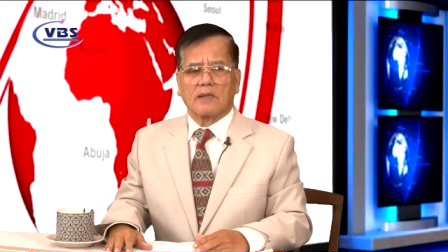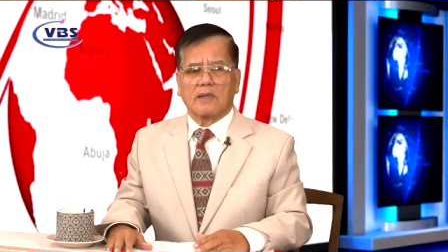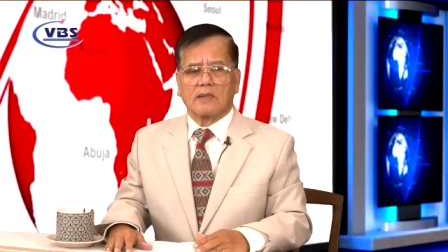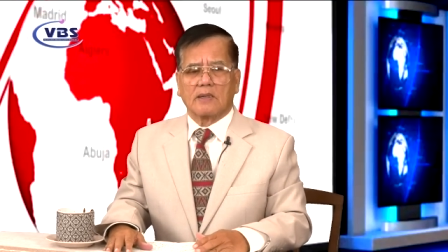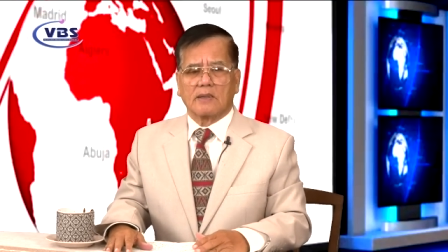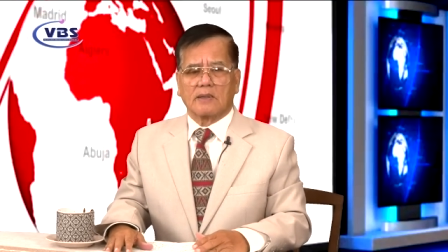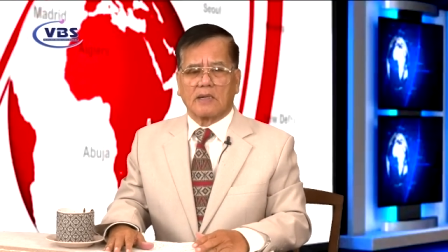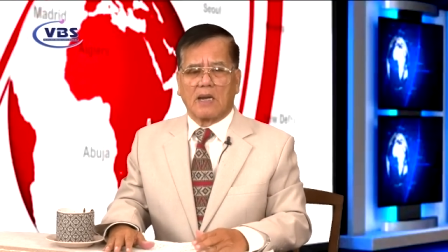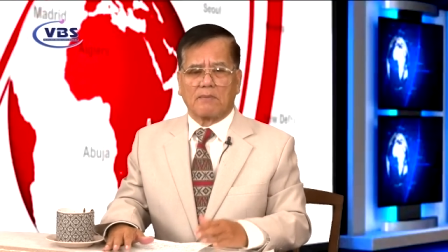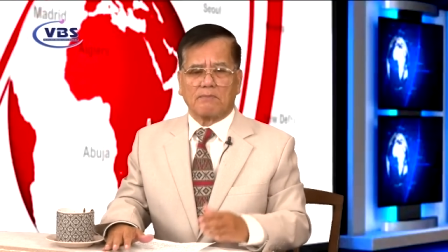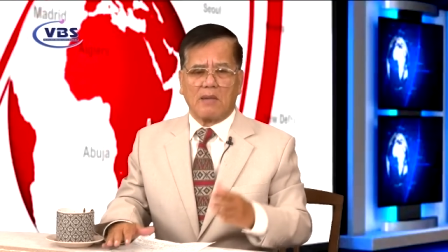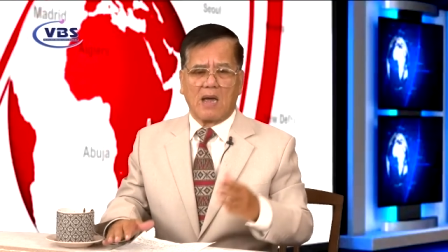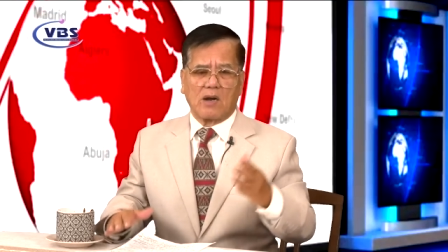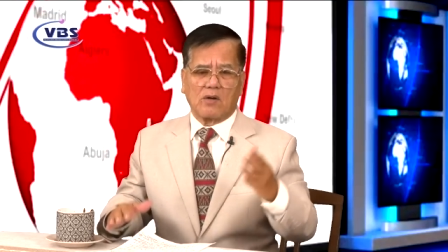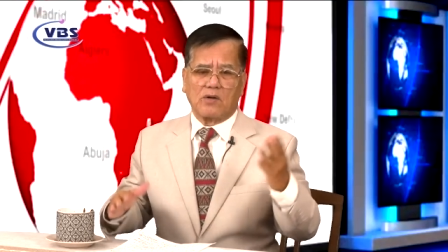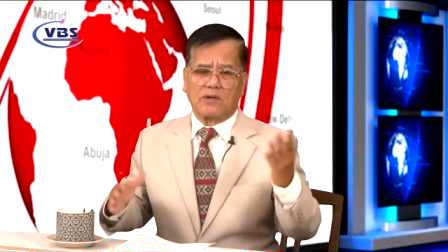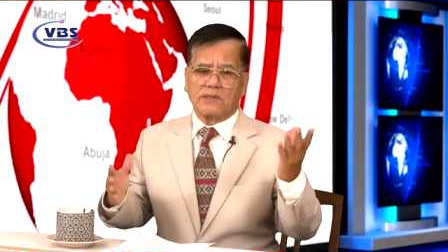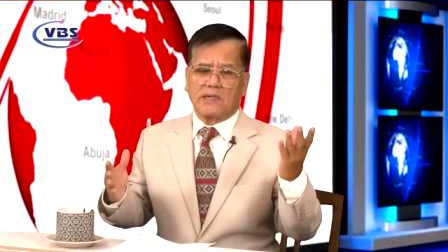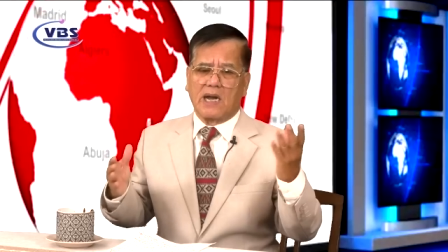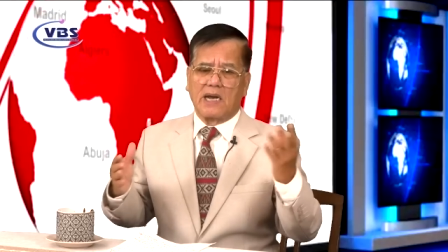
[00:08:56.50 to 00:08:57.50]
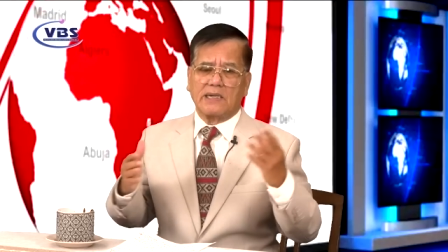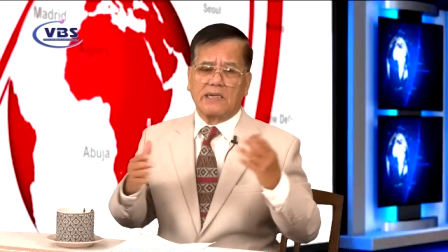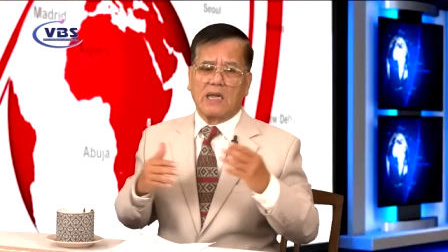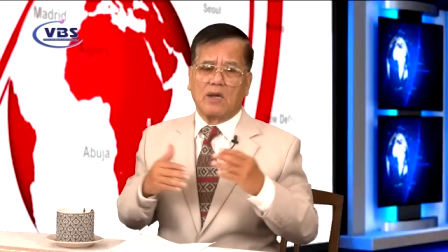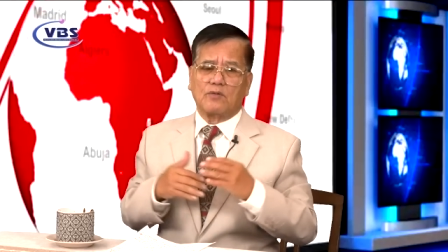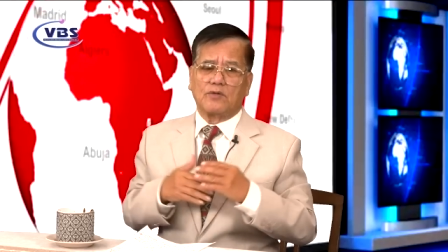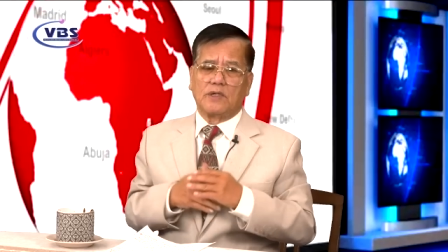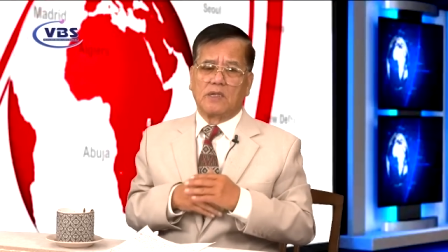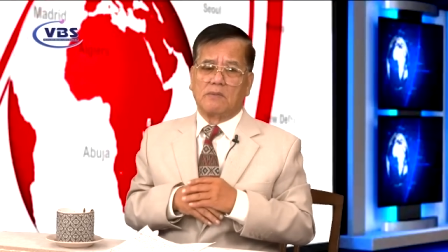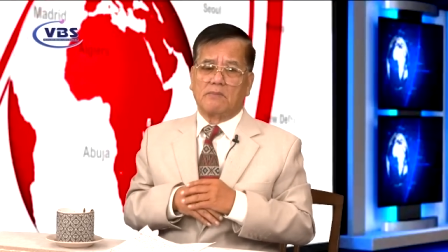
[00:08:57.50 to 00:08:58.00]
Đàn bà con gái đi ra
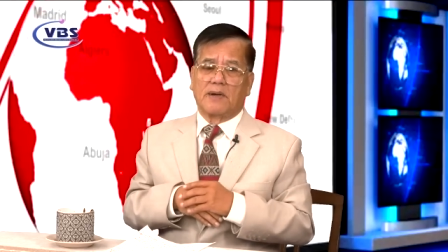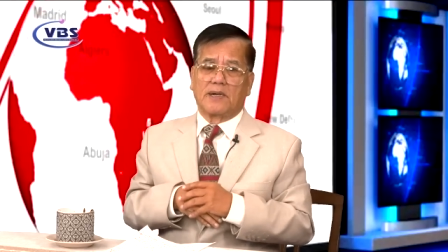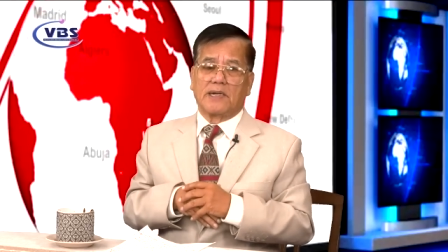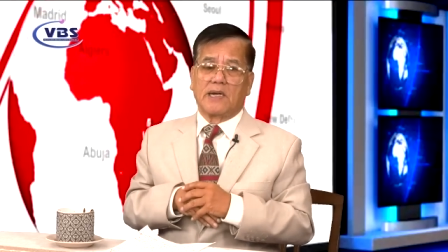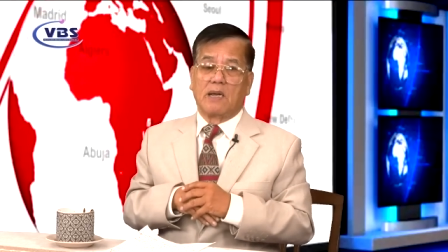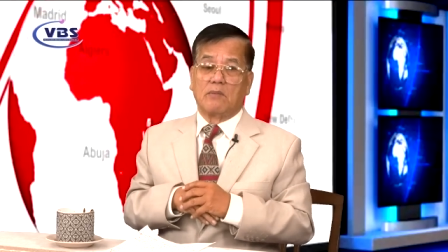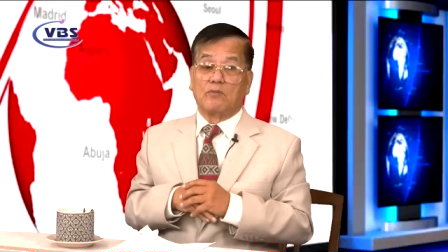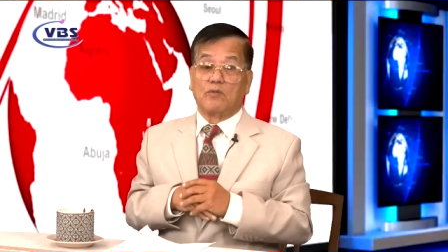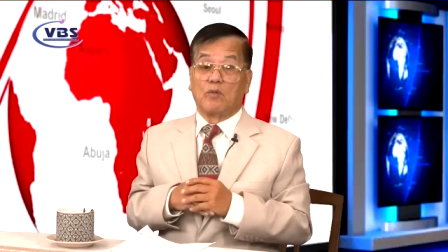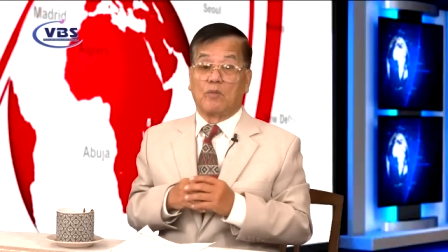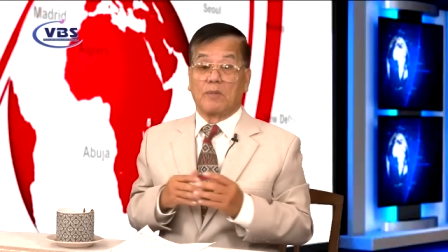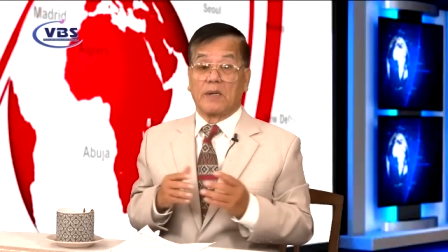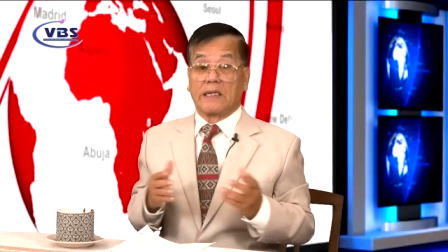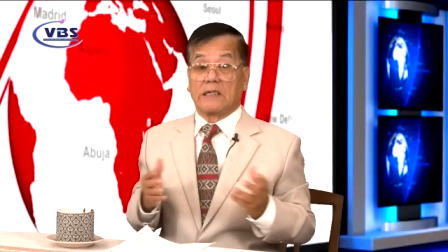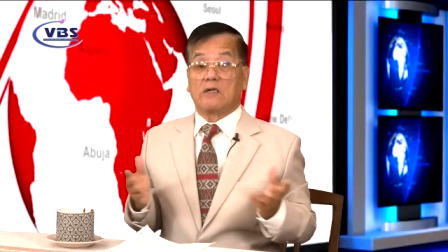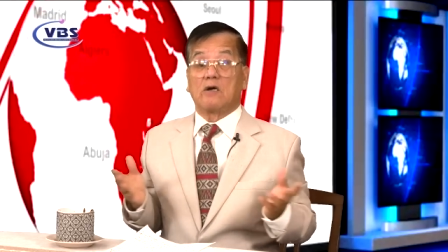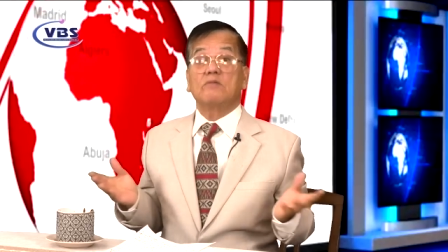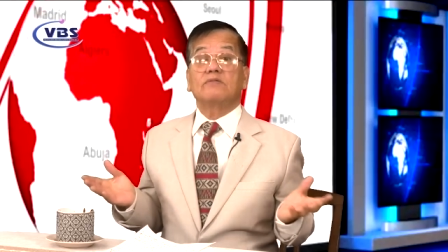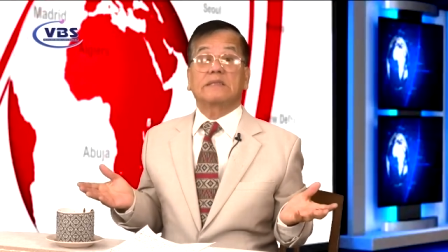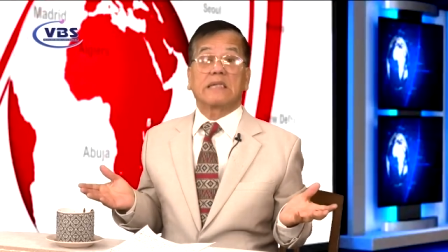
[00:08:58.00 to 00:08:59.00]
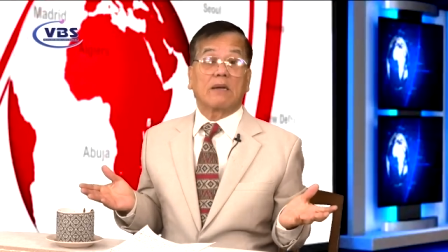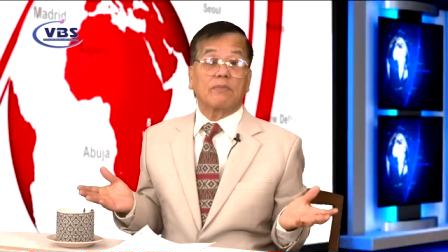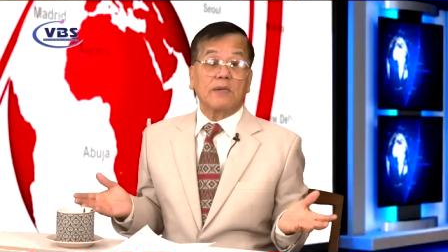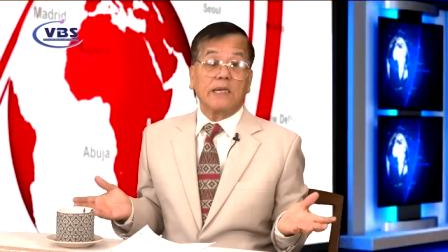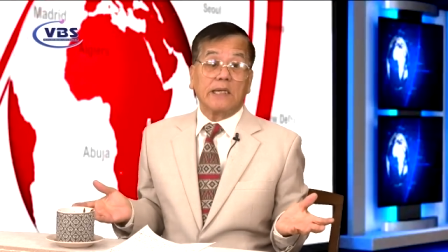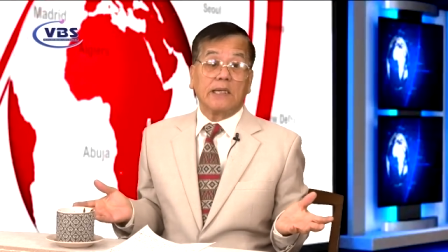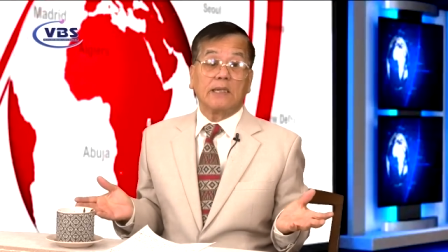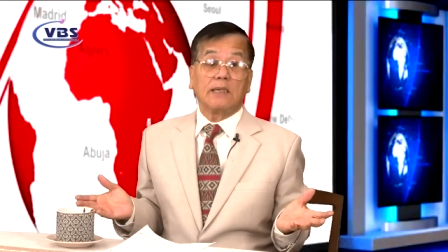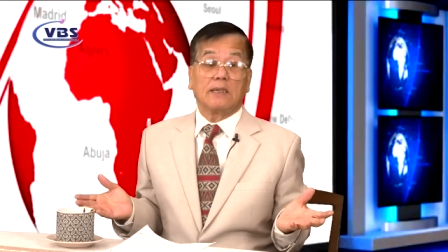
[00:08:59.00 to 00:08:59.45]
ngoài đường ban đêm của mình không dám đi.